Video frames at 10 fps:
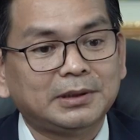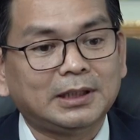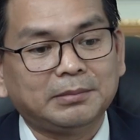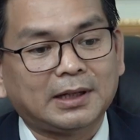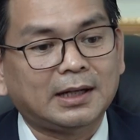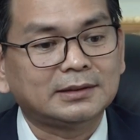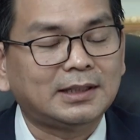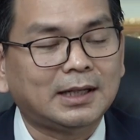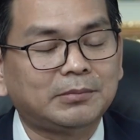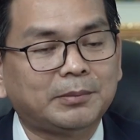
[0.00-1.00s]
bữa tây bà ráng
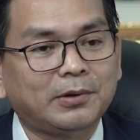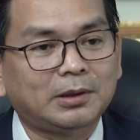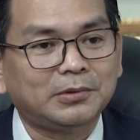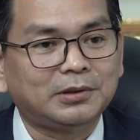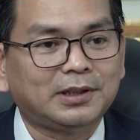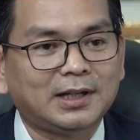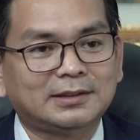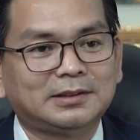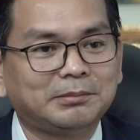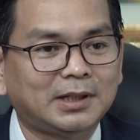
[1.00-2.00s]
chăn mà pon bộ nội
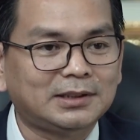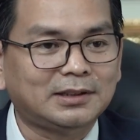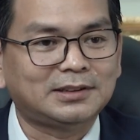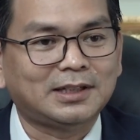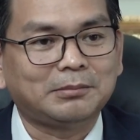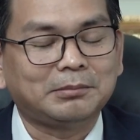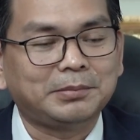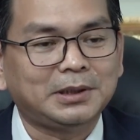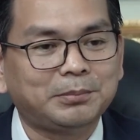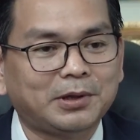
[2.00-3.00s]
hàng sập bay đợi chăn
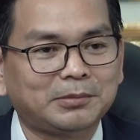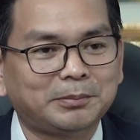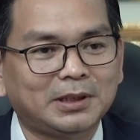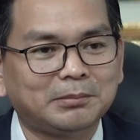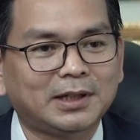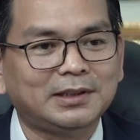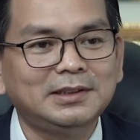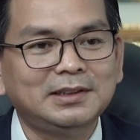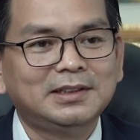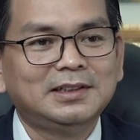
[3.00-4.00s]
vì pon mà phải bay
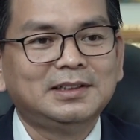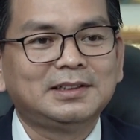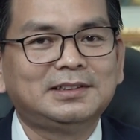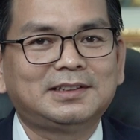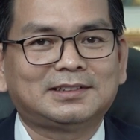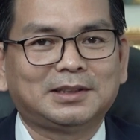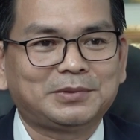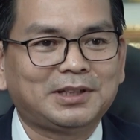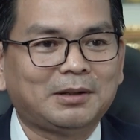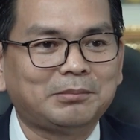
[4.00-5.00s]
ní cứ chặt sập
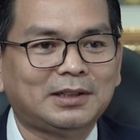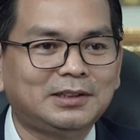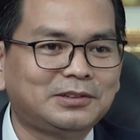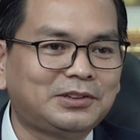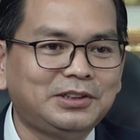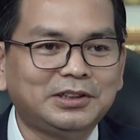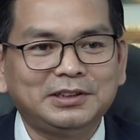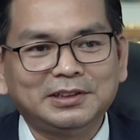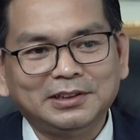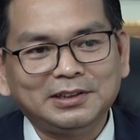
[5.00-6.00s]
chăn bản dương
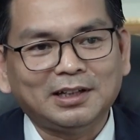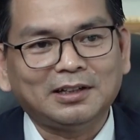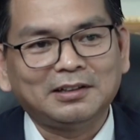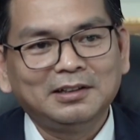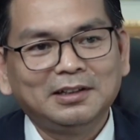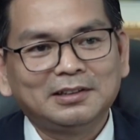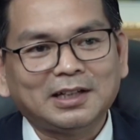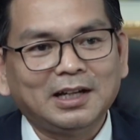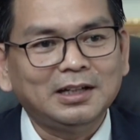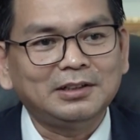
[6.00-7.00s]
tiên hơi thà
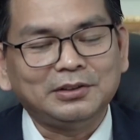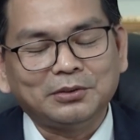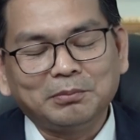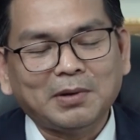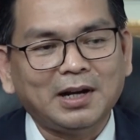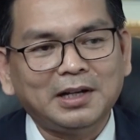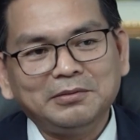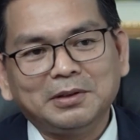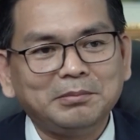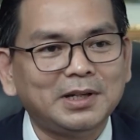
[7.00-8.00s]
ta nhiều bài
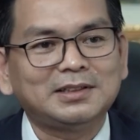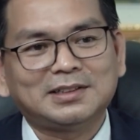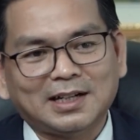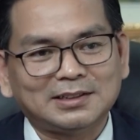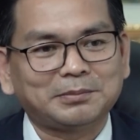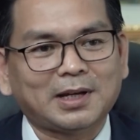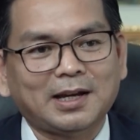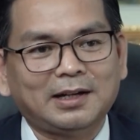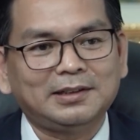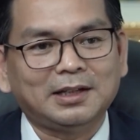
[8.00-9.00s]
về miên sạ sầm
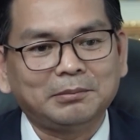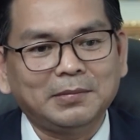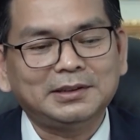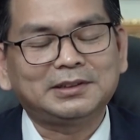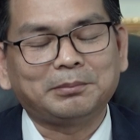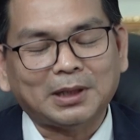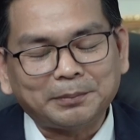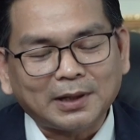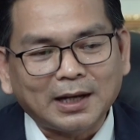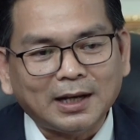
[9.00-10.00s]
khăn dạng mấy sầm
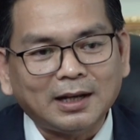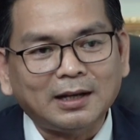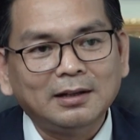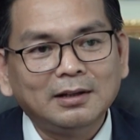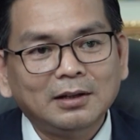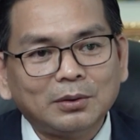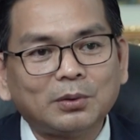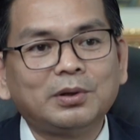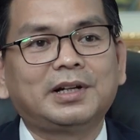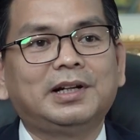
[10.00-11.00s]
ráp cá
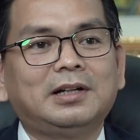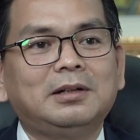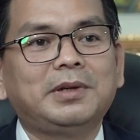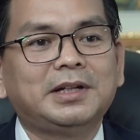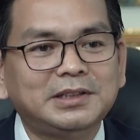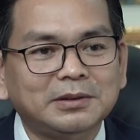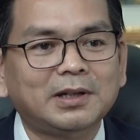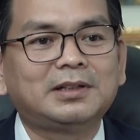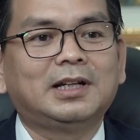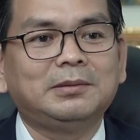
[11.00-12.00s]
ruột riêng miên chỉ
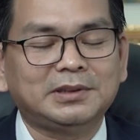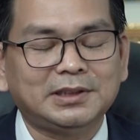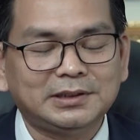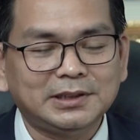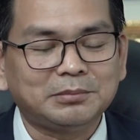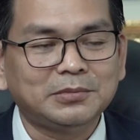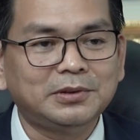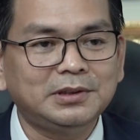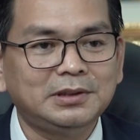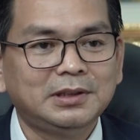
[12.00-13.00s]
vật này phải chỉ triệt
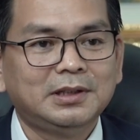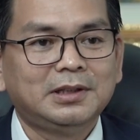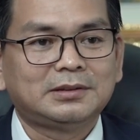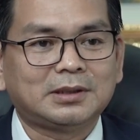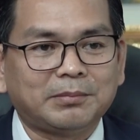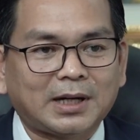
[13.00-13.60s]
mũi sầm